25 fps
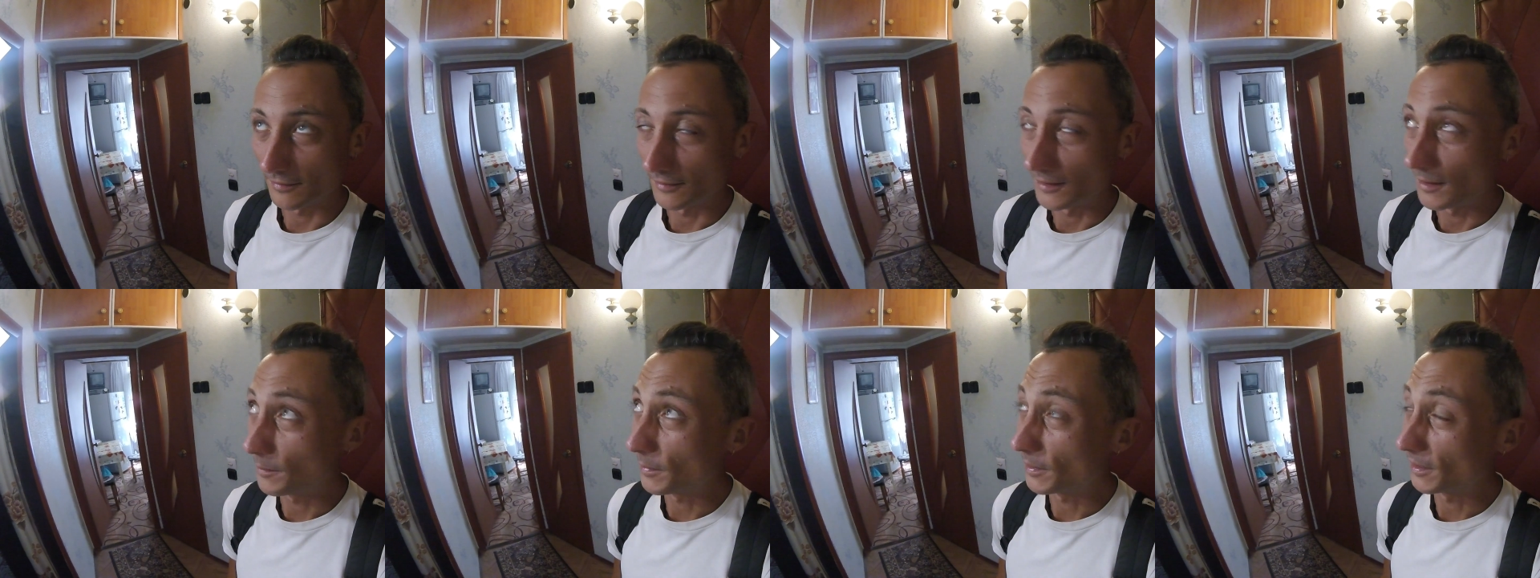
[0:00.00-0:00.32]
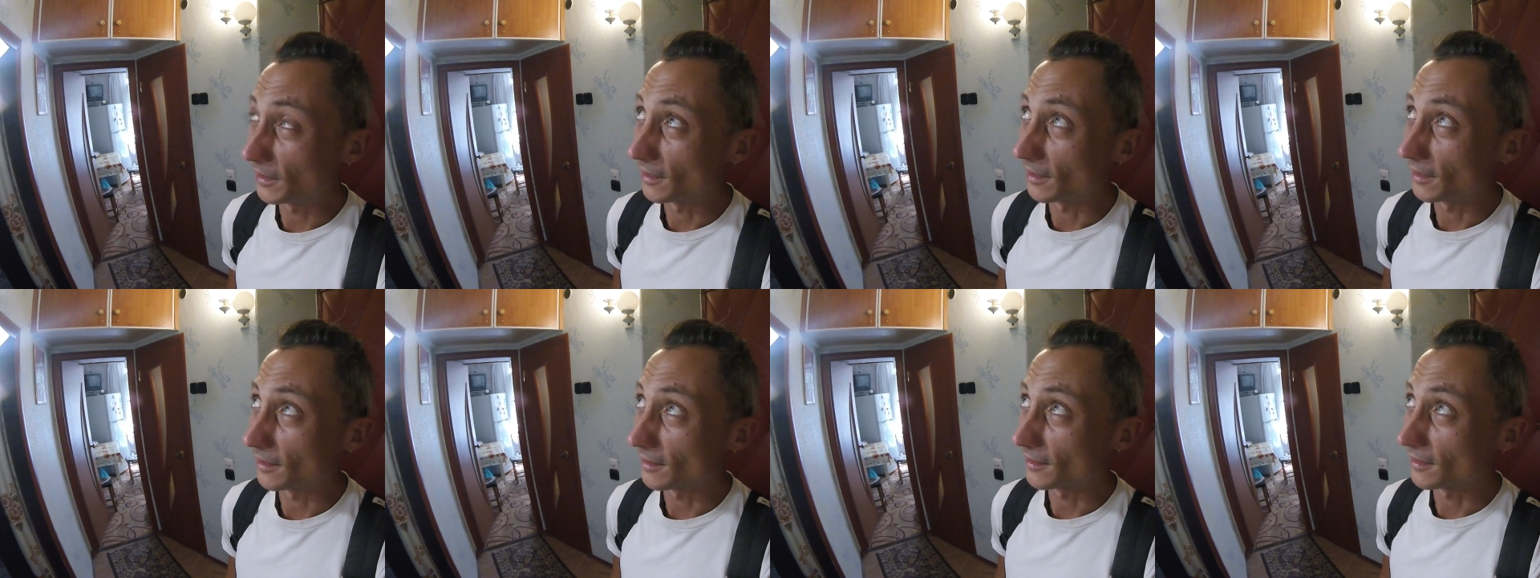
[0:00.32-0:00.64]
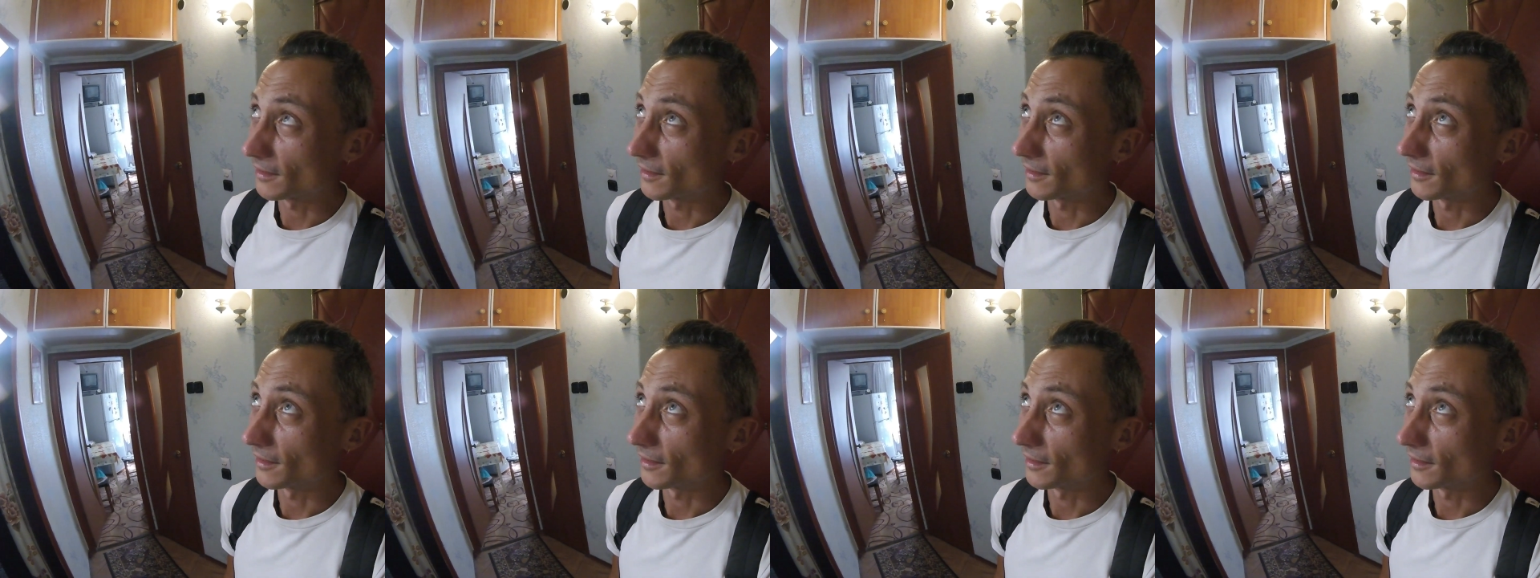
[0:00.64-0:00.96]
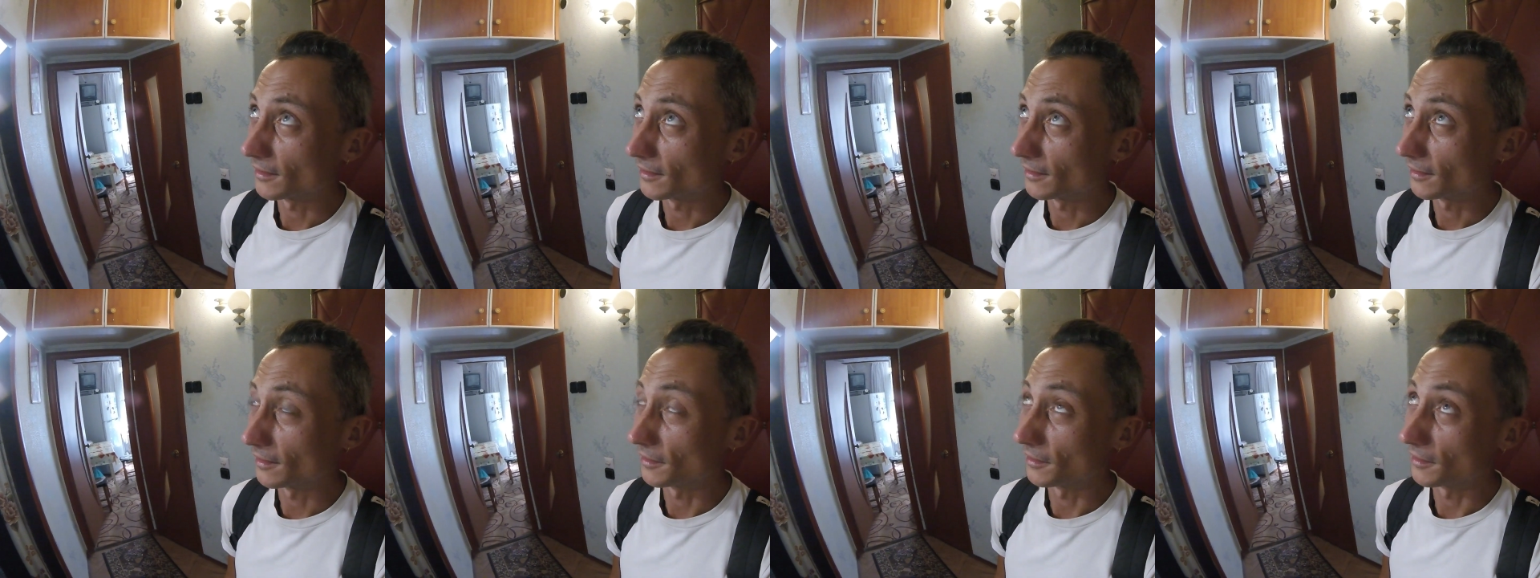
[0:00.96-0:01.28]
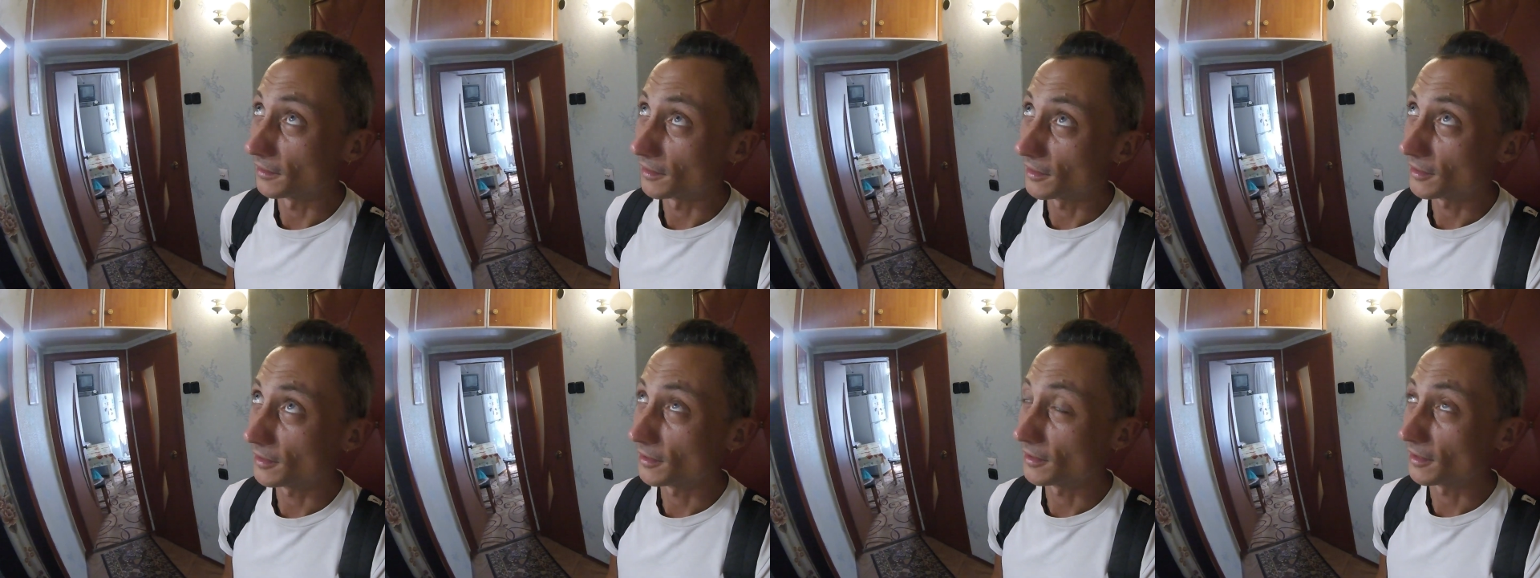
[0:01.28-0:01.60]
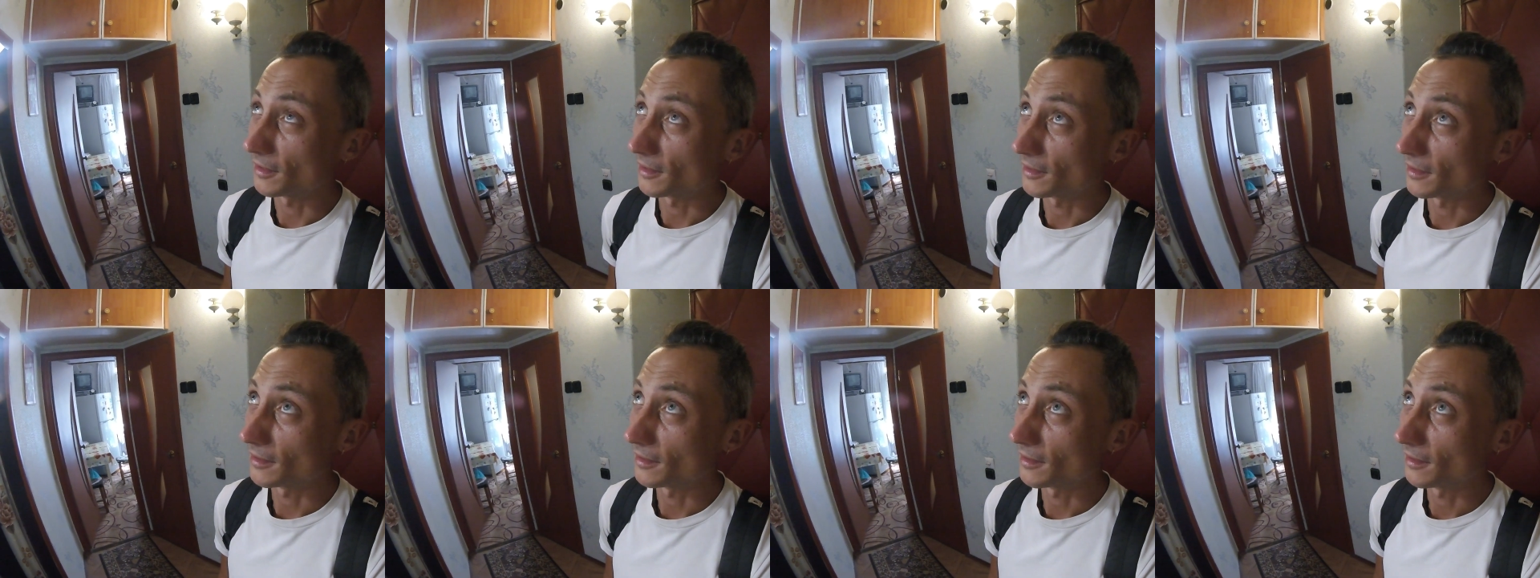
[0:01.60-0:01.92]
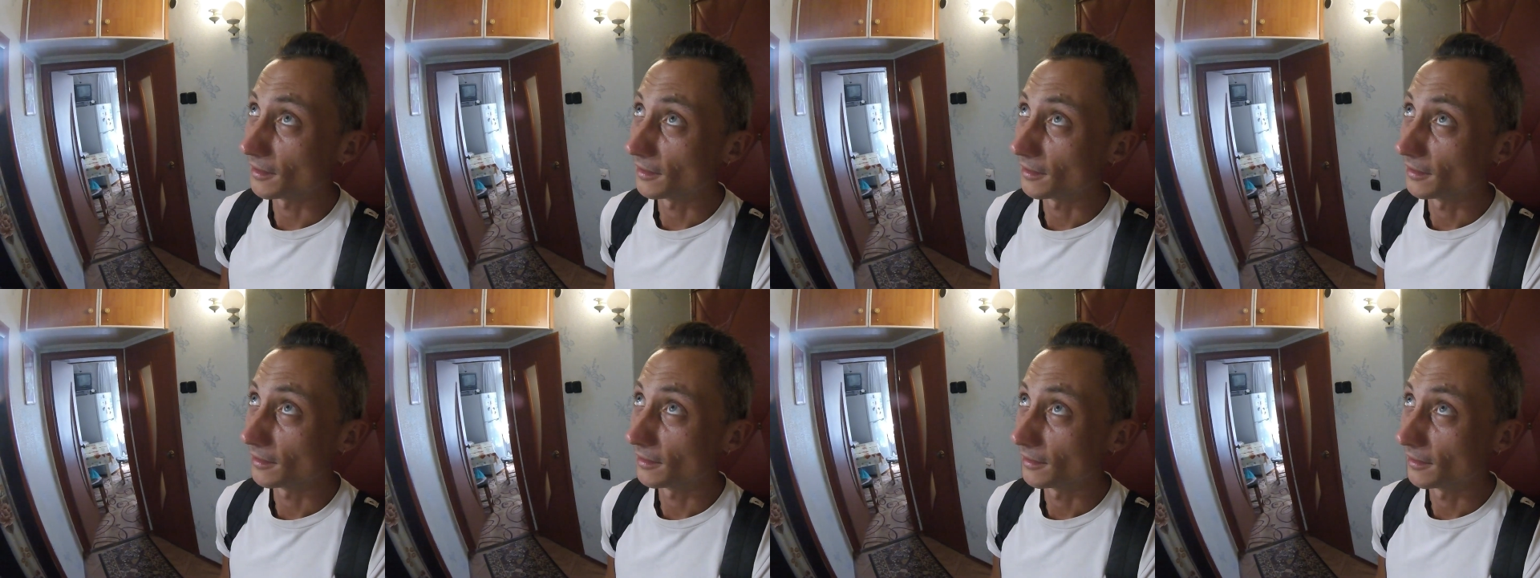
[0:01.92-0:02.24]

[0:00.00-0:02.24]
до 15, да, до 16,